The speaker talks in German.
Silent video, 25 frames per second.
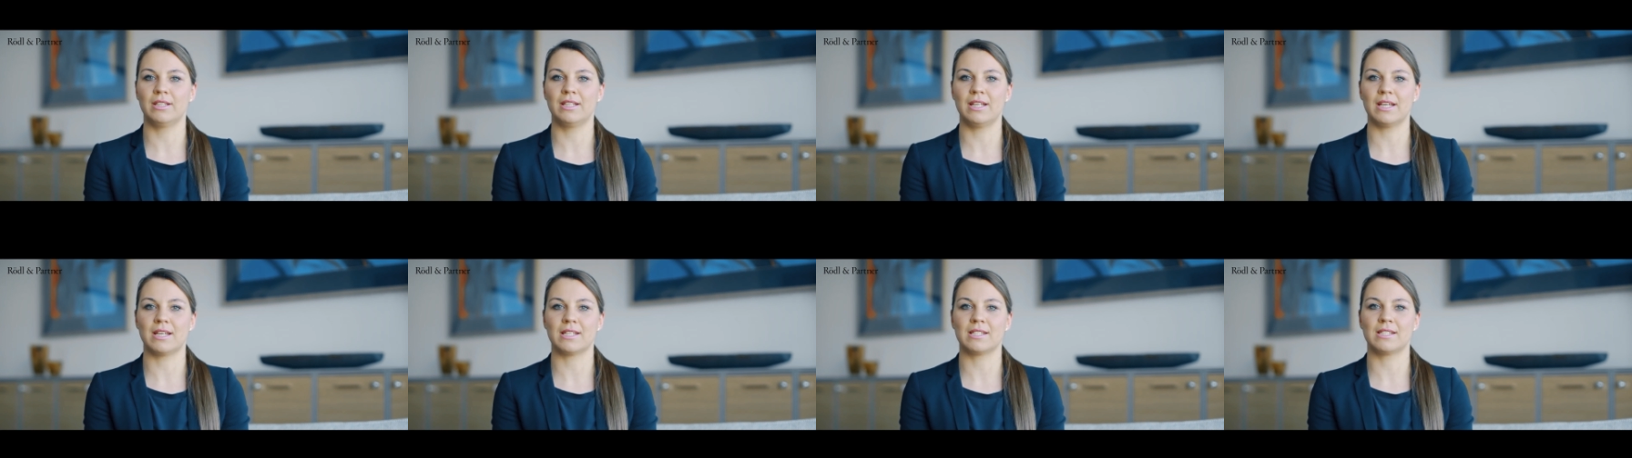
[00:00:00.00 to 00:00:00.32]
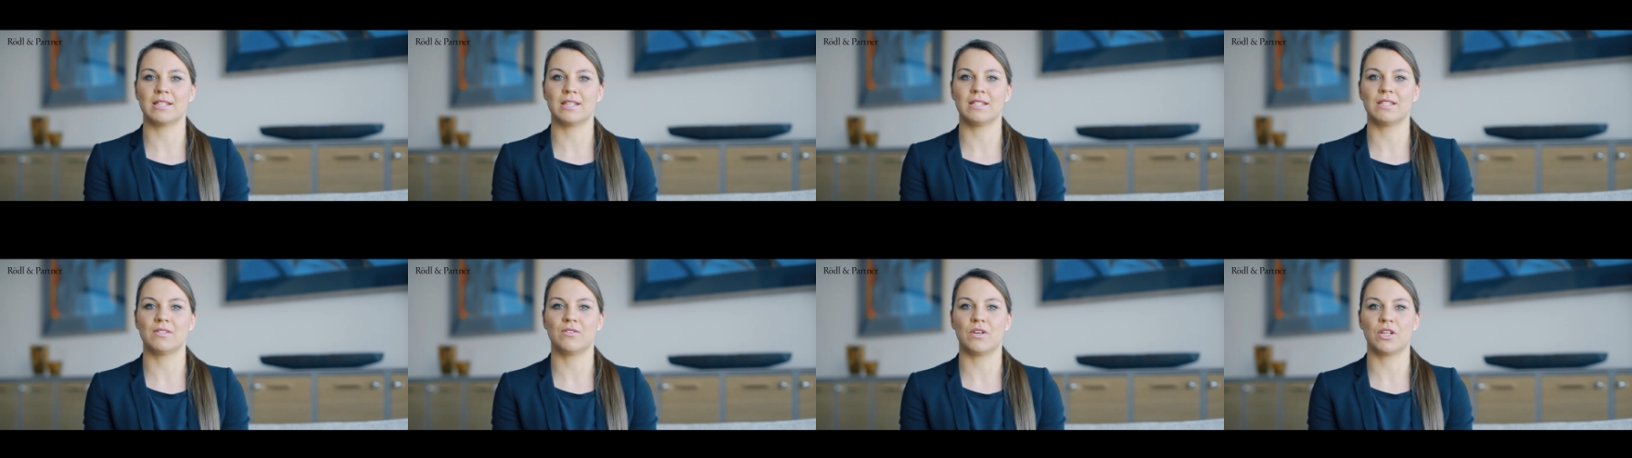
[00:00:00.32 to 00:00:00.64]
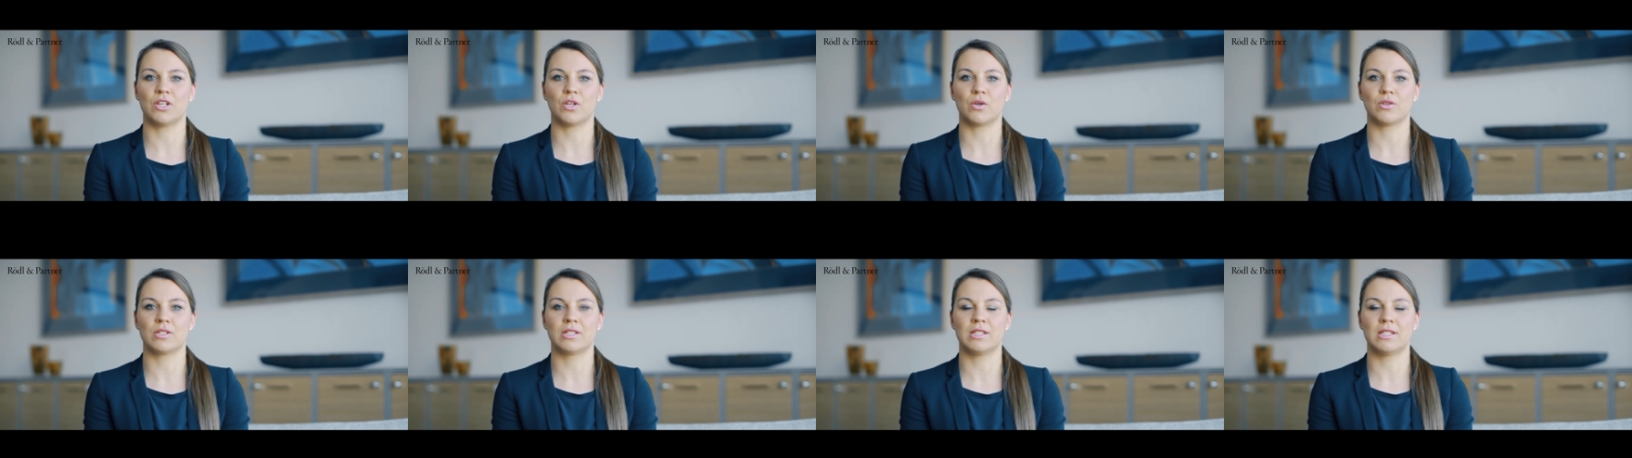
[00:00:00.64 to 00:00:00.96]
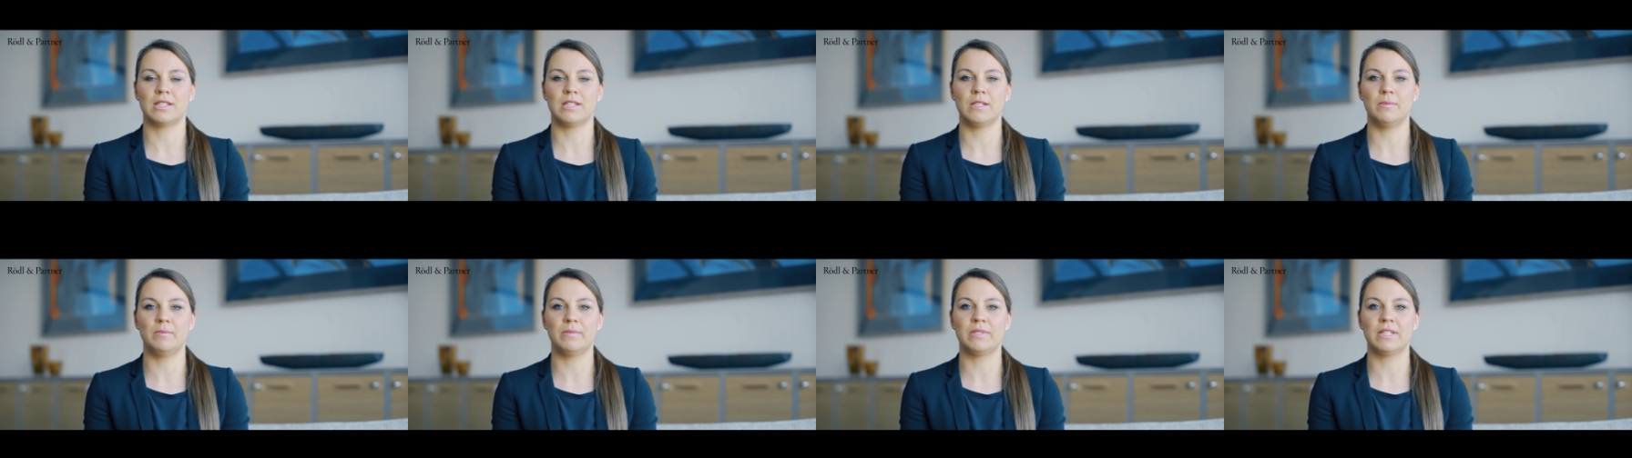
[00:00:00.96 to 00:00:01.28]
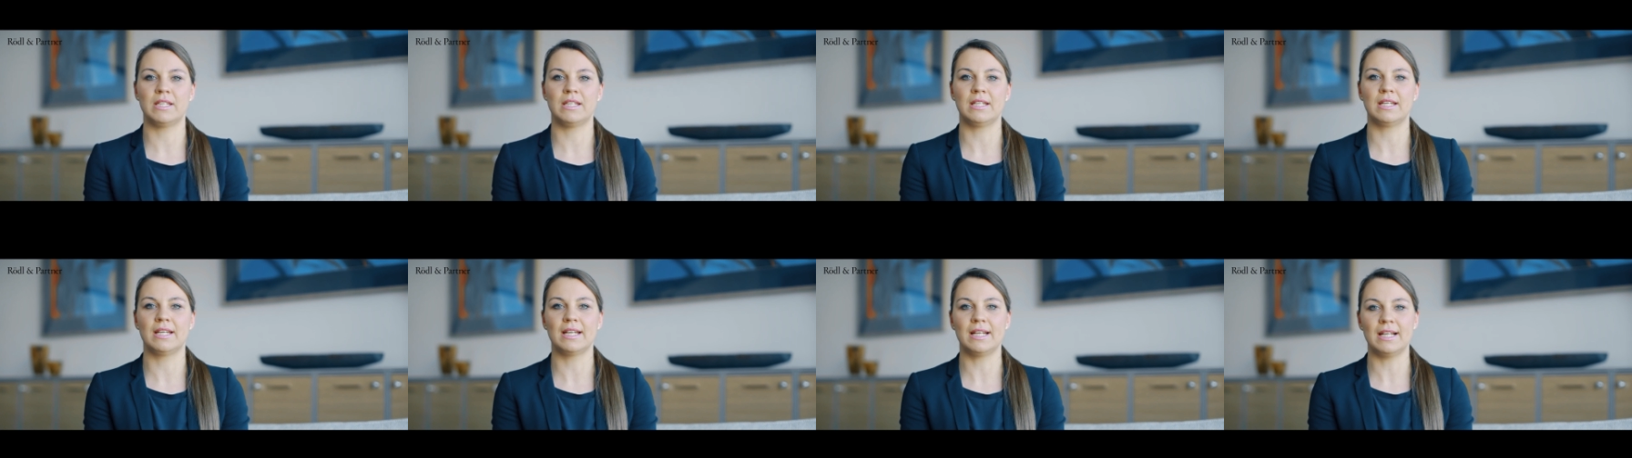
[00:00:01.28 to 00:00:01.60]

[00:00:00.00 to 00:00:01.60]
der seit 2017